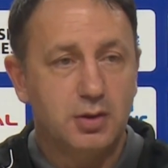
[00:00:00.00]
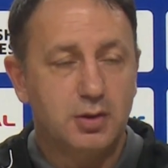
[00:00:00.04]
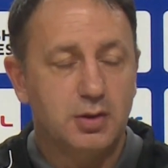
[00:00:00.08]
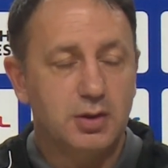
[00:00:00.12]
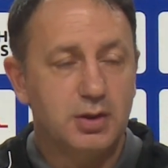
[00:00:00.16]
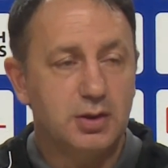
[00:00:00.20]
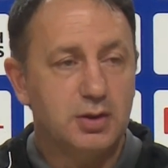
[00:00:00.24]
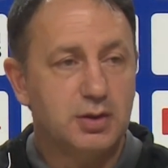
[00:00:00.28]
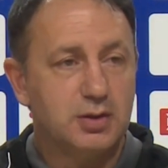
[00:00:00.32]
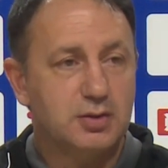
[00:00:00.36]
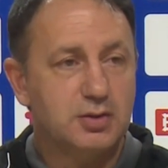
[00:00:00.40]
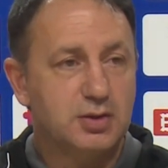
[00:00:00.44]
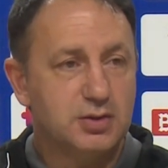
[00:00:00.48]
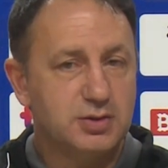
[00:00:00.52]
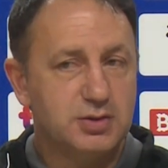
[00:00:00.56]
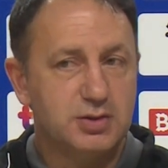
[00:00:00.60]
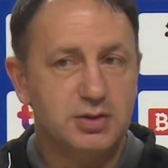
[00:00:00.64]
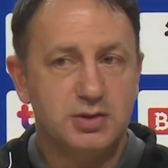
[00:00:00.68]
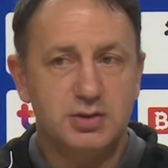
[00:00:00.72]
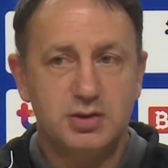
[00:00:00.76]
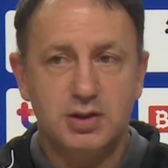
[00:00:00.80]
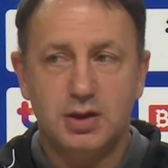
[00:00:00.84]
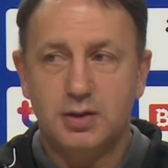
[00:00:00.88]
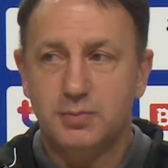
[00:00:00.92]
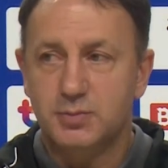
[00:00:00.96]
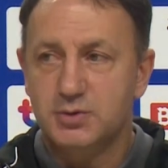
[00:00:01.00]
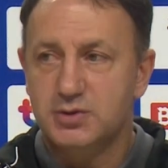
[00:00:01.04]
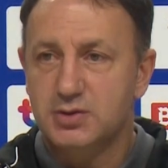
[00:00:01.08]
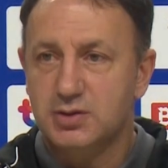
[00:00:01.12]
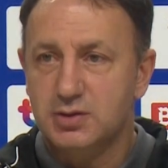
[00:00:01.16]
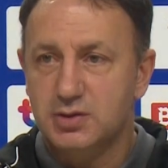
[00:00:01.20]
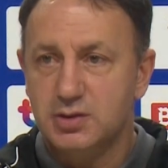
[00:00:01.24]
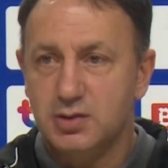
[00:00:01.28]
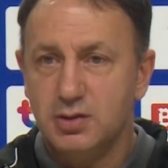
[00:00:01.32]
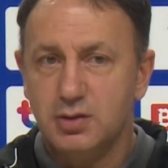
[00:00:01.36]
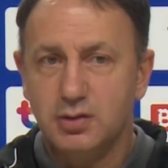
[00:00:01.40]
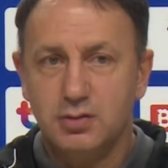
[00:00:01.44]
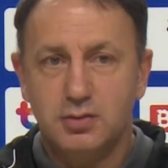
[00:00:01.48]
e, taşıyacağımız
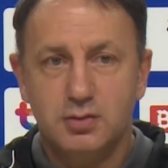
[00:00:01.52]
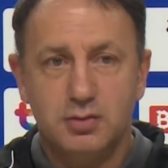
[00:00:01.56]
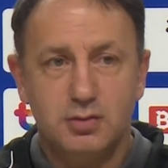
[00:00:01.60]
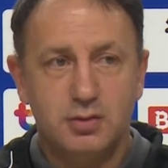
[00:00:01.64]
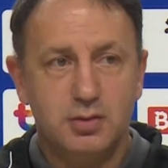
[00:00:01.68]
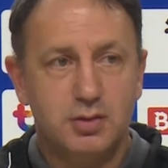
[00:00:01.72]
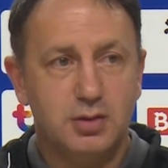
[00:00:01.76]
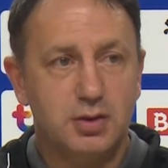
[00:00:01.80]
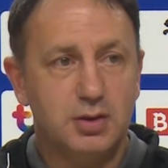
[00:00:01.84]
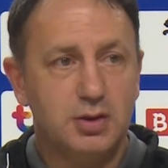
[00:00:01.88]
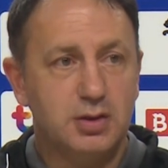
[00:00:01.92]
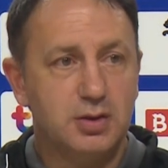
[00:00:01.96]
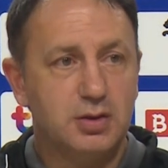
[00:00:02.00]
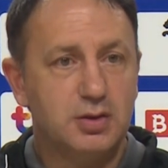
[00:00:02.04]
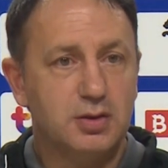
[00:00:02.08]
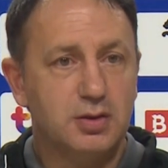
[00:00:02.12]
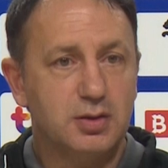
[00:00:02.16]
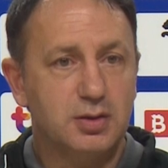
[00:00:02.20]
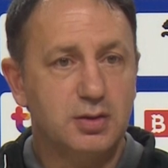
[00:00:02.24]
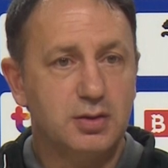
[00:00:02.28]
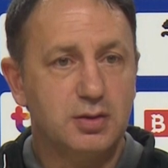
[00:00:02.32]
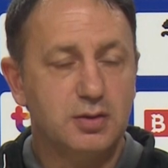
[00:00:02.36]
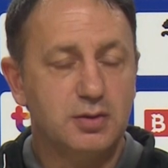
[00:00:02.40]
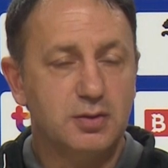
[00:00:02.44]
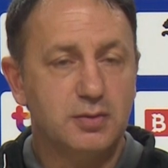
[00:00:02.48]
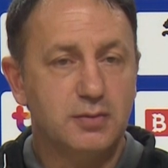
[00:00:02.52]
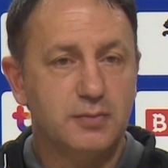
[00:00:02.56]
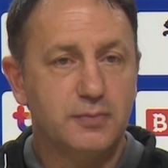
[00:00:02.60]
için e,